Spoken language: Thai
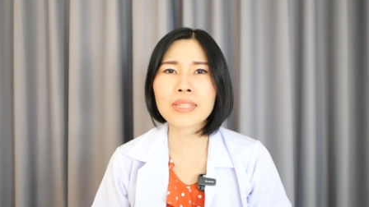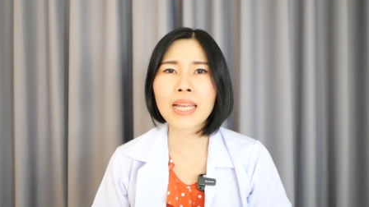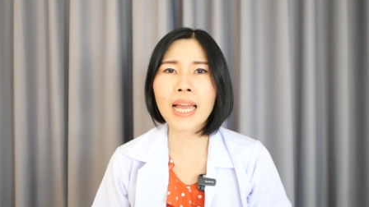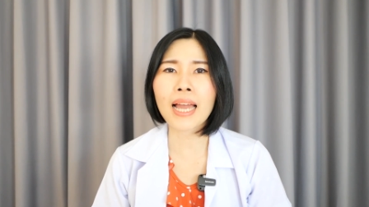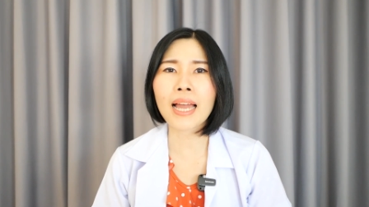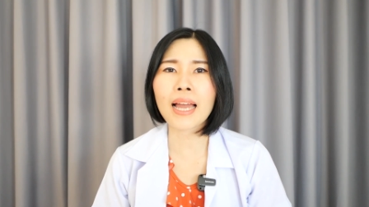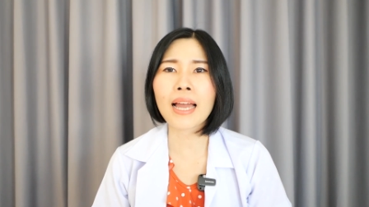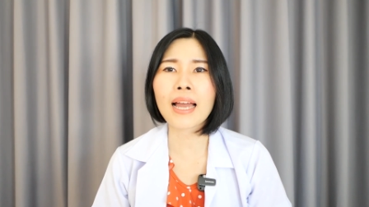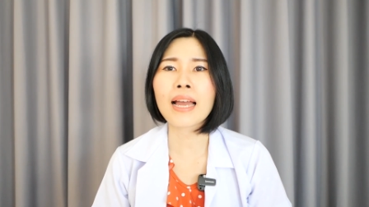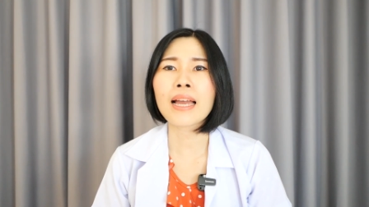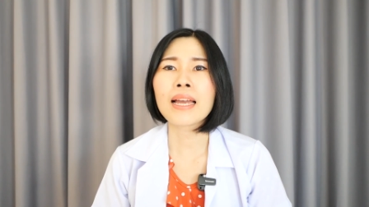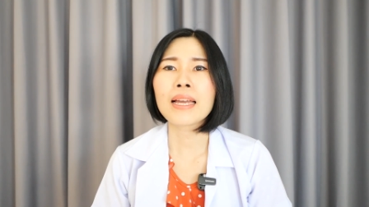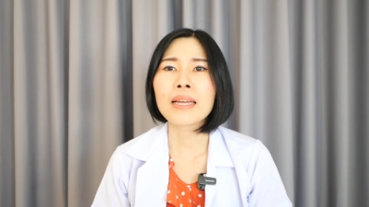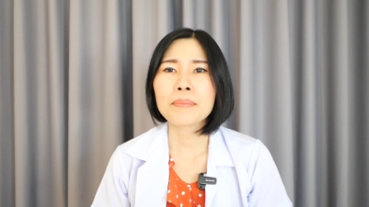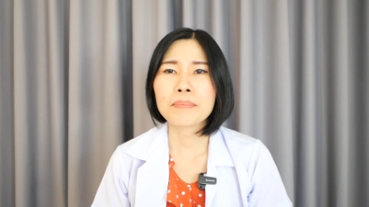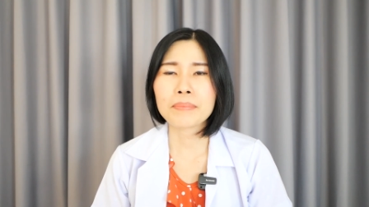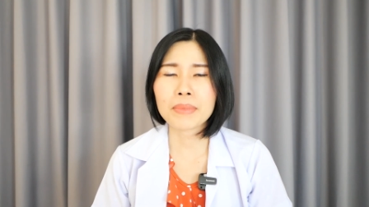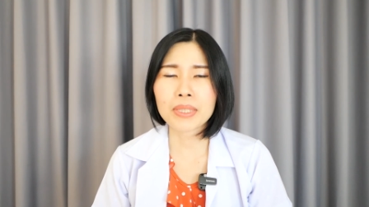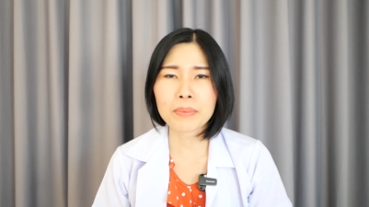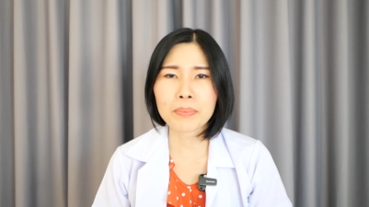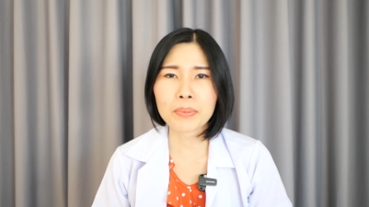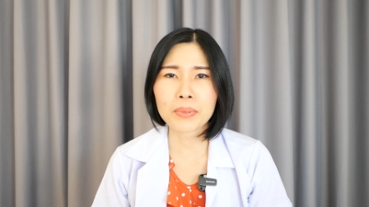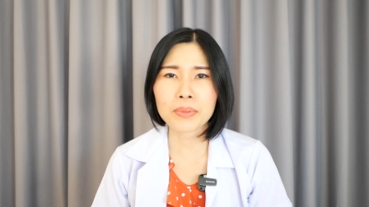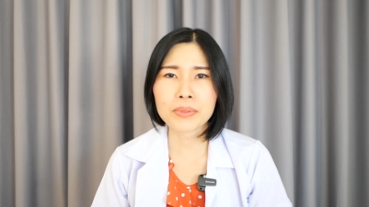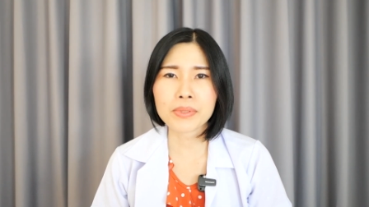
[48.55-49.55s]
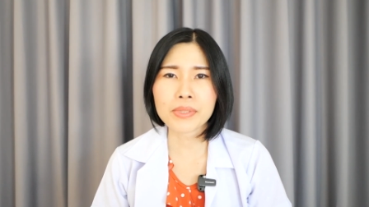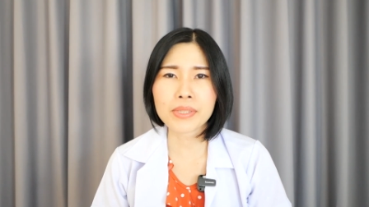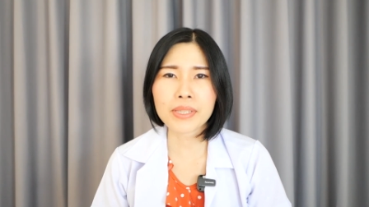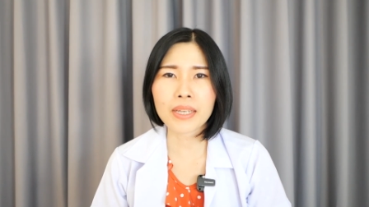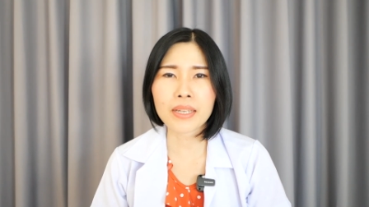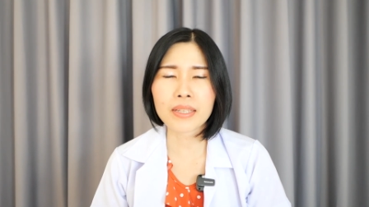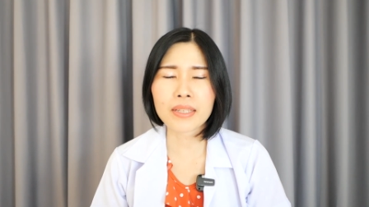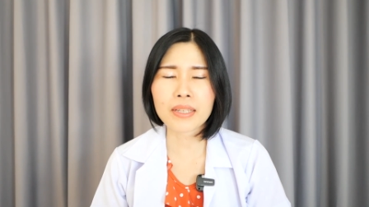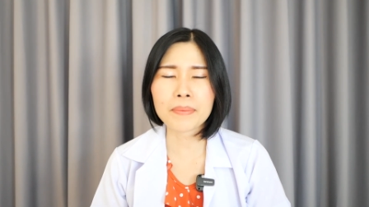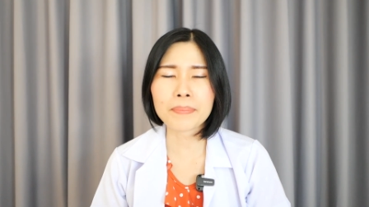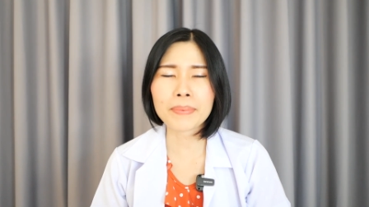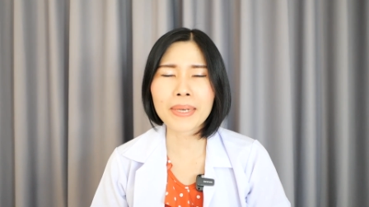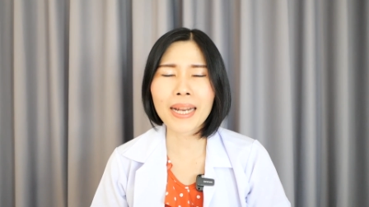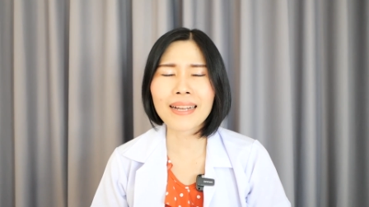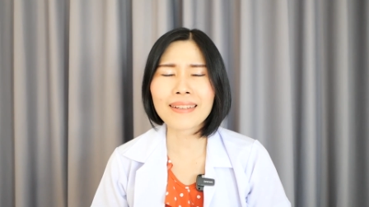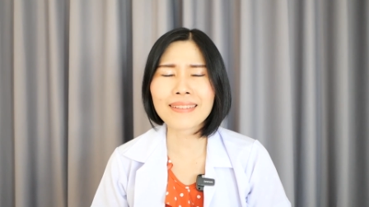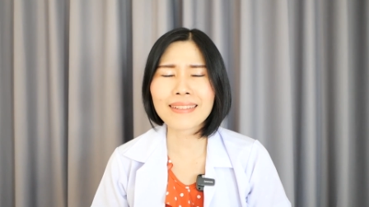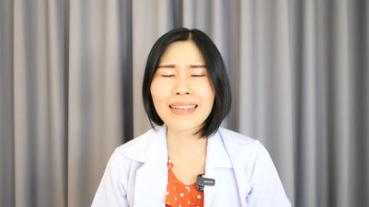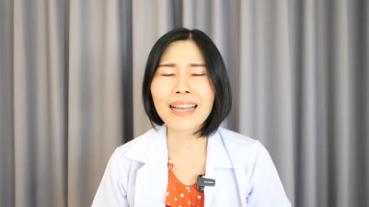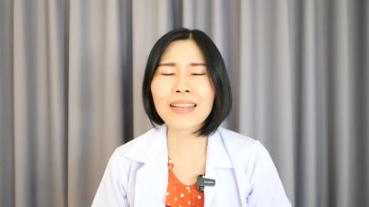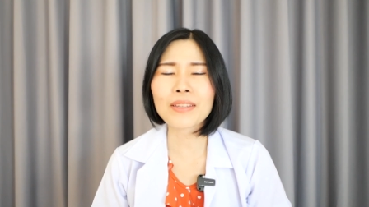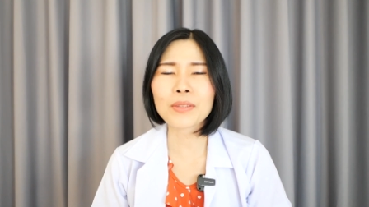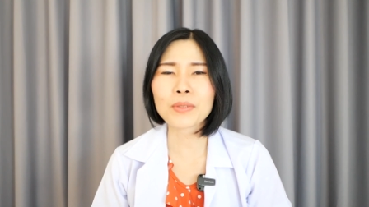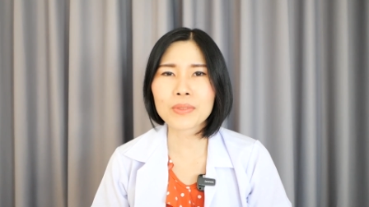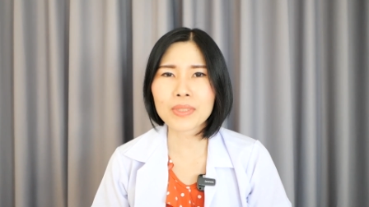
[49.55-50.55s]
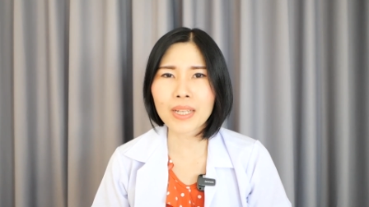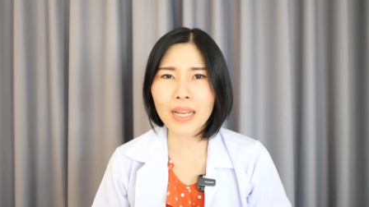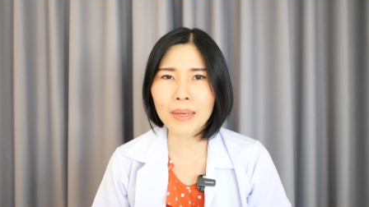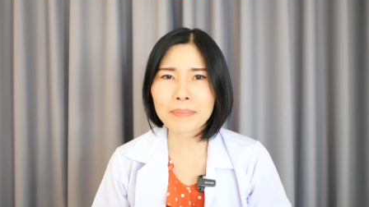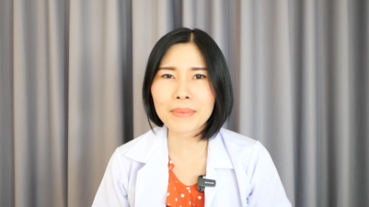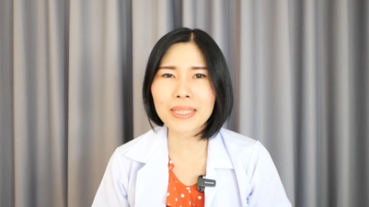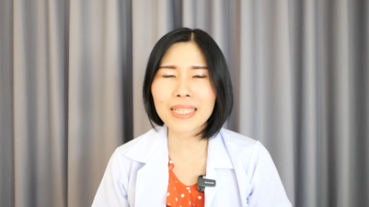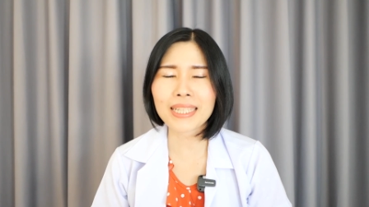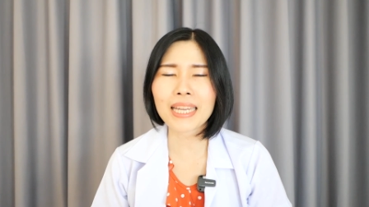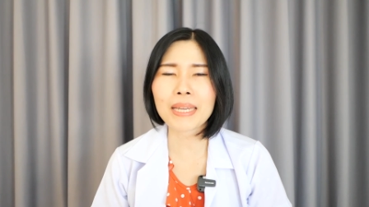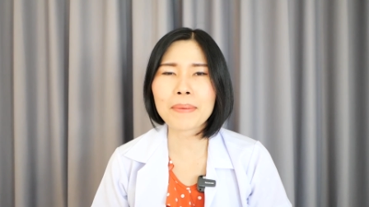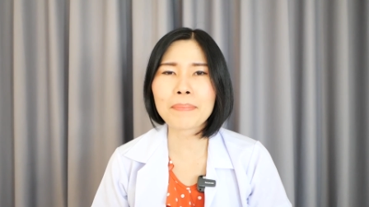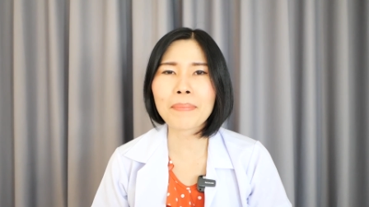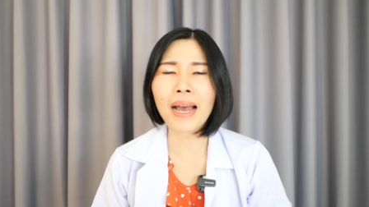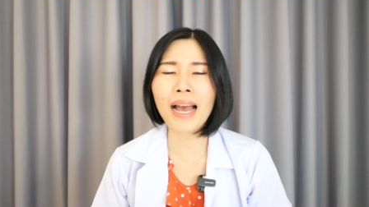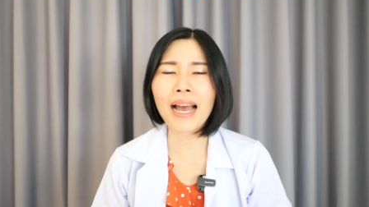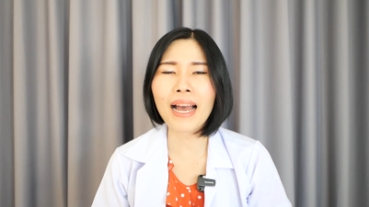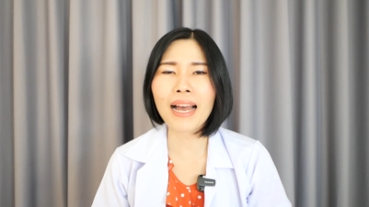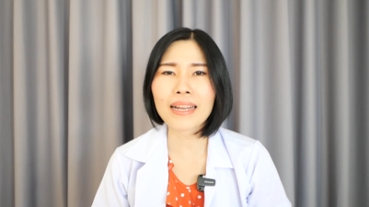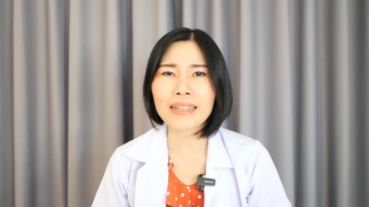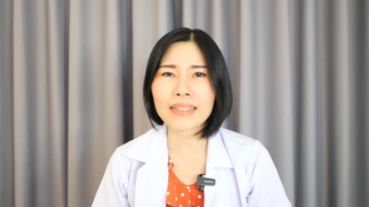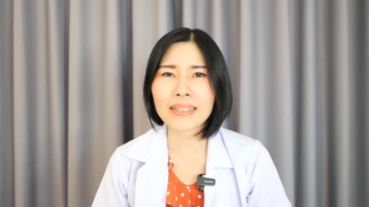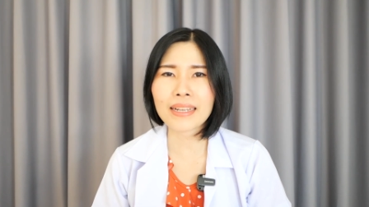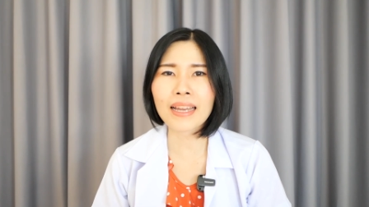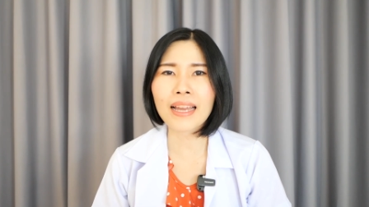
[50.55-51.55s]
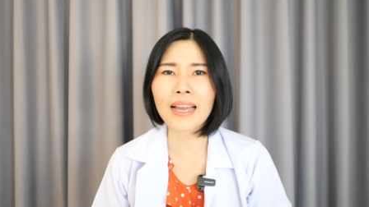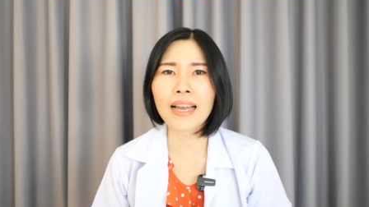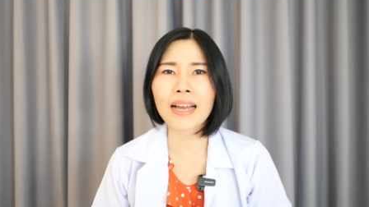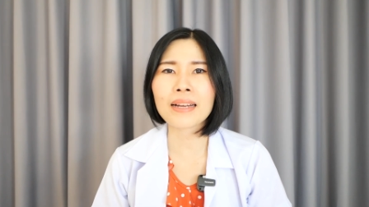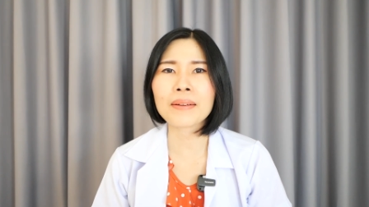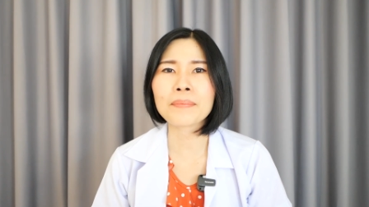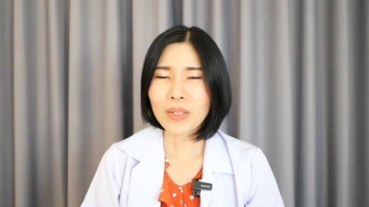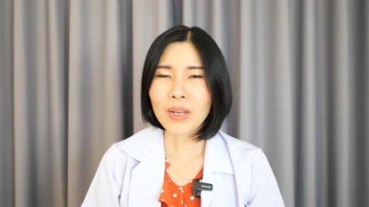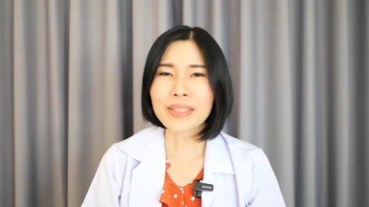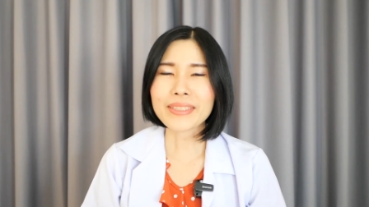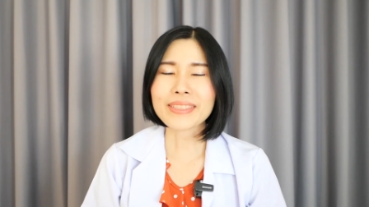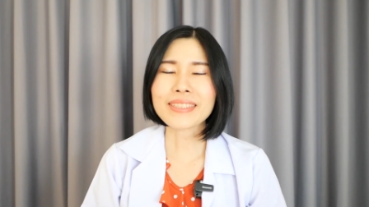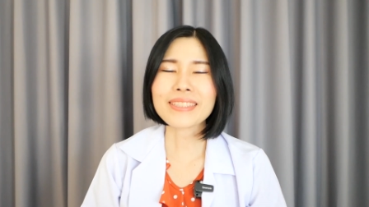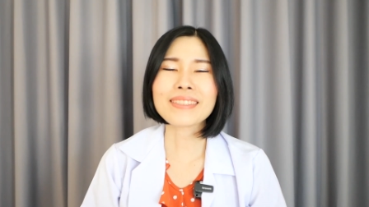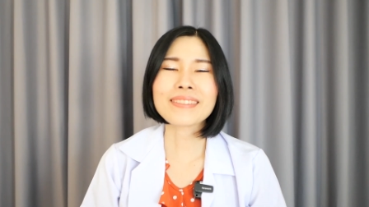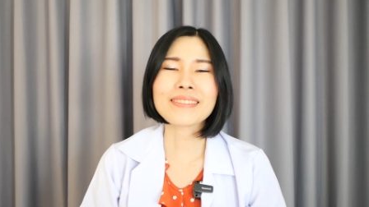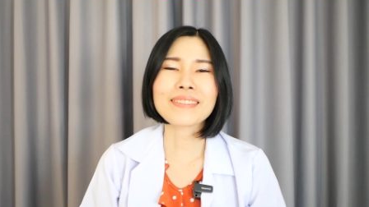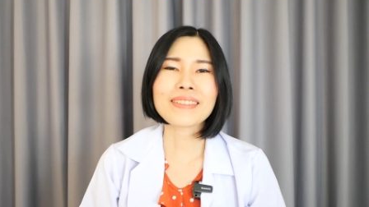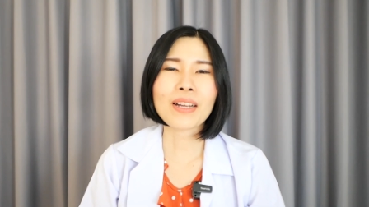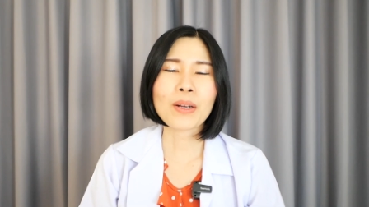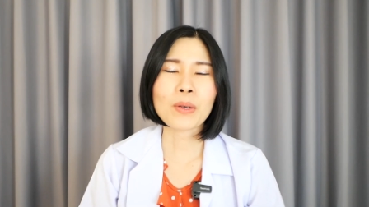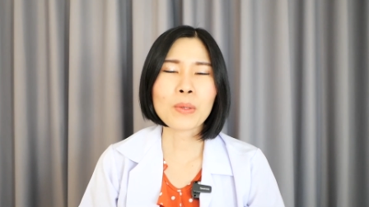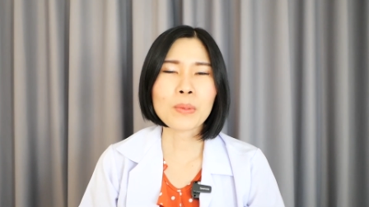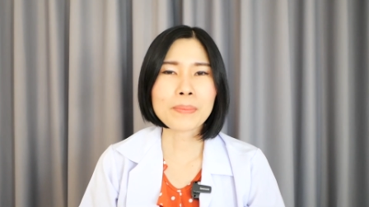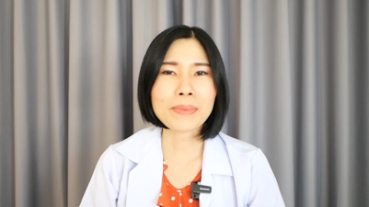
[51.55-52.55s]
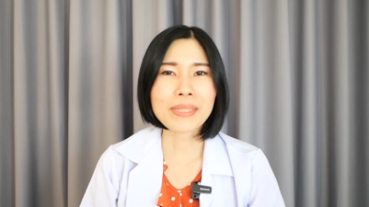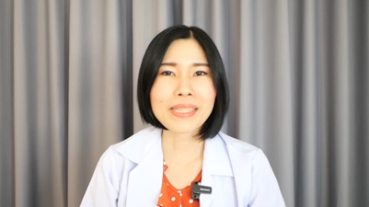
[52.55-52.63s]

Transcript: 2.5 มีผลเสียกับร่างกายต้องทำยังไงบ้างนะคะ ก่อนอื่นเรา